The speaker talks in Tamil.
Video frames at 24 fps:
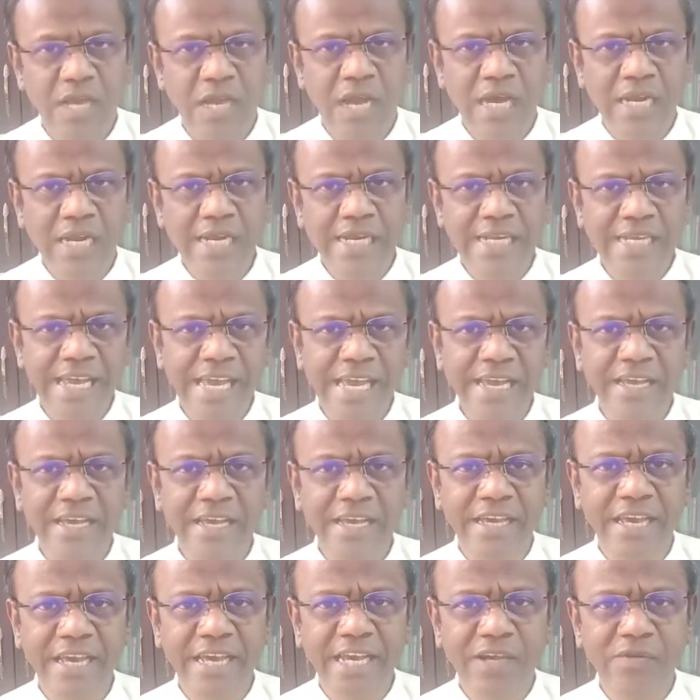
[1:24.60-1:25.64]
ஆனால் கேட்க
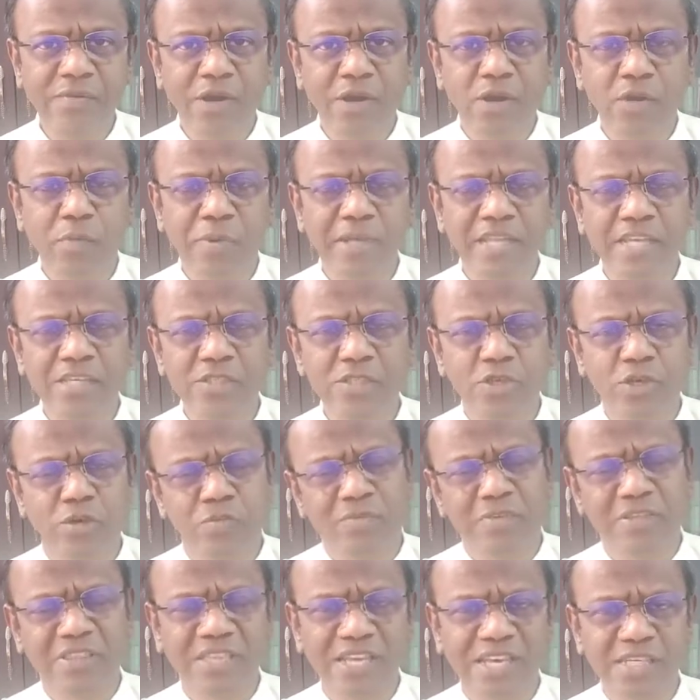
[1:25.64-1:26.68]
கேட்க அவருடைய உபதேசம்
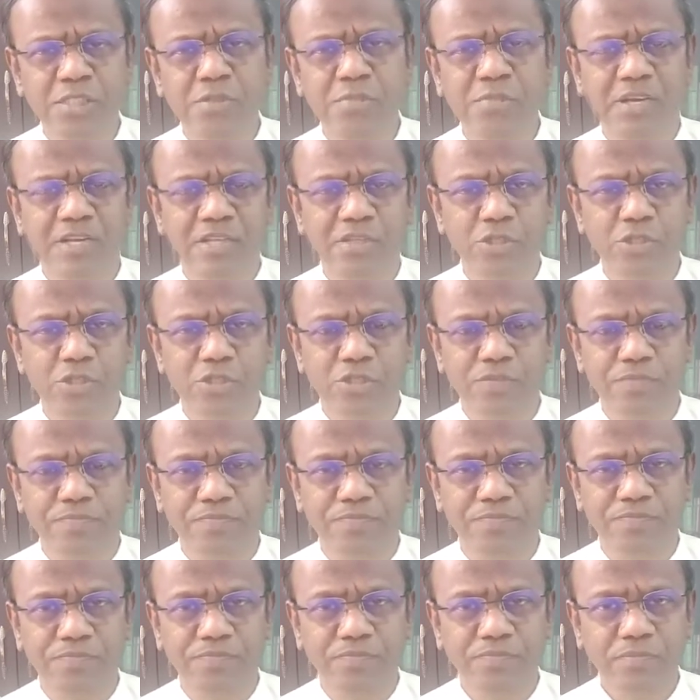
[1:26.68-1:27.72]
ரொம்ப வித்தியாசமா இருந்துச்சு
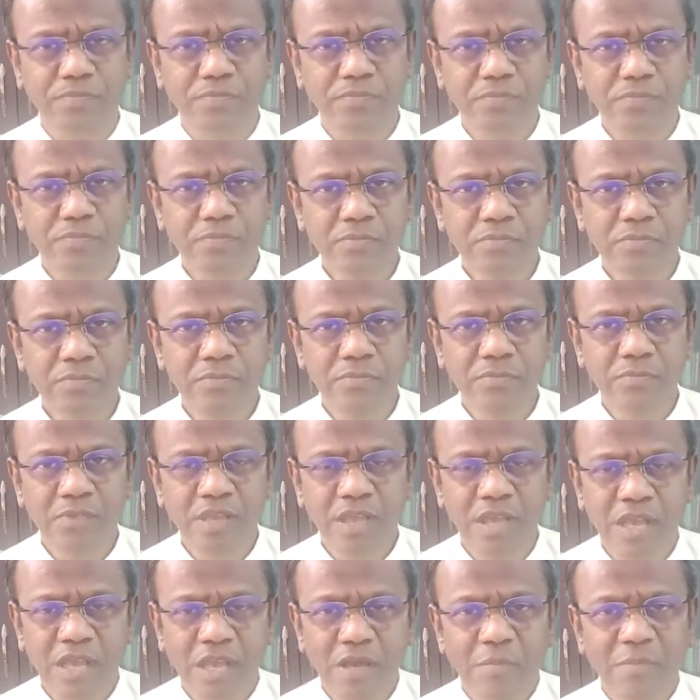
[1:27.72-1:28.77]

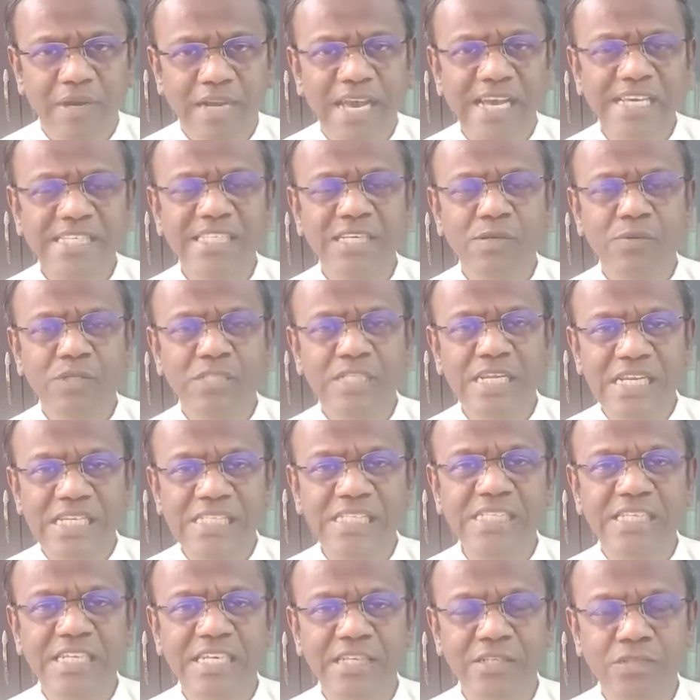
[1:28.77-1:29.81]
But as I was
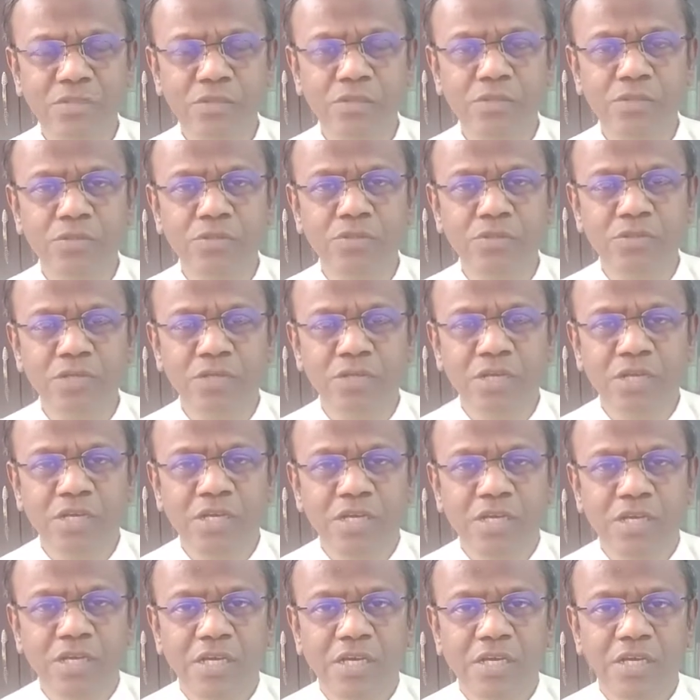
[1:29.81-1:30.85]
listening to
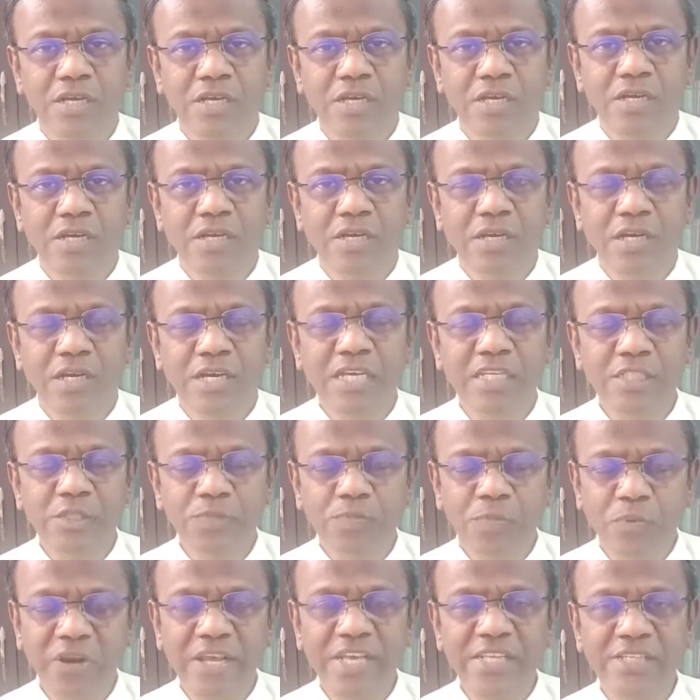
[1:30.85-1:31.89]
his
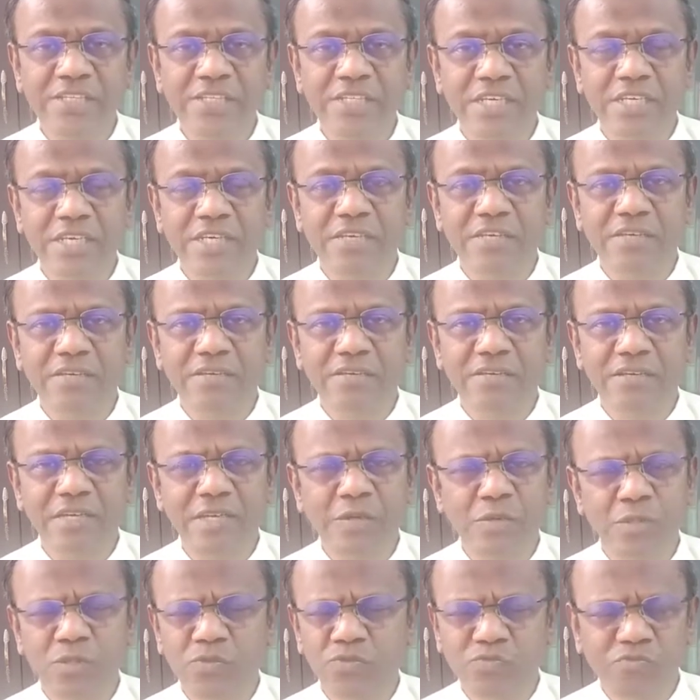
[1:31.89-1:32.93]
preaching, he
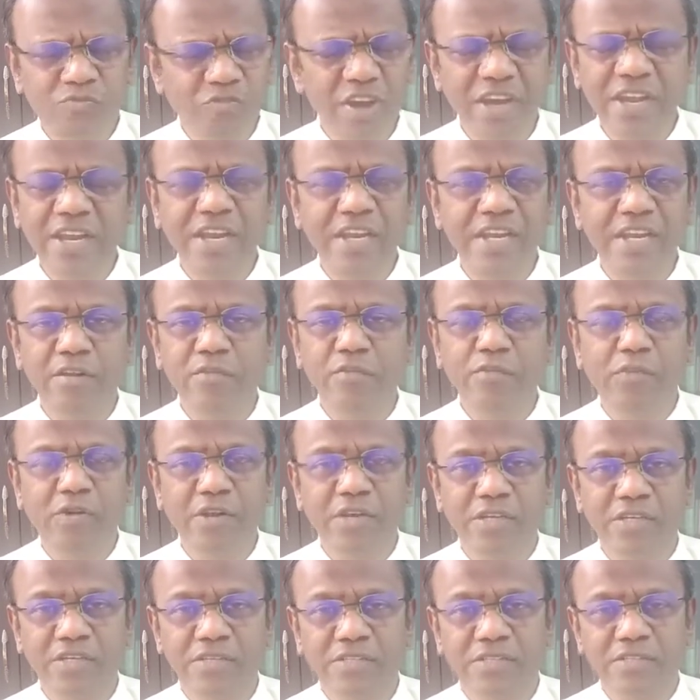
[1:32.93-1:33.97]
was very
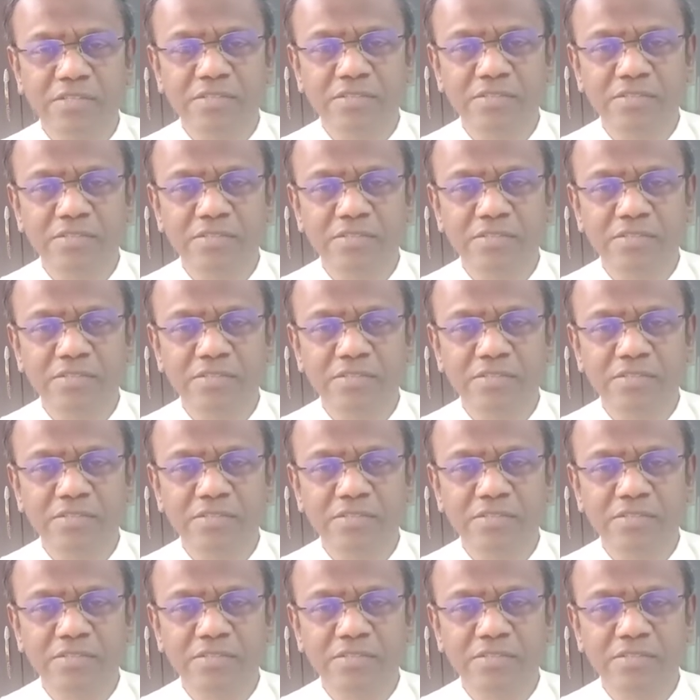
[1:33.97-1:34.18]
different.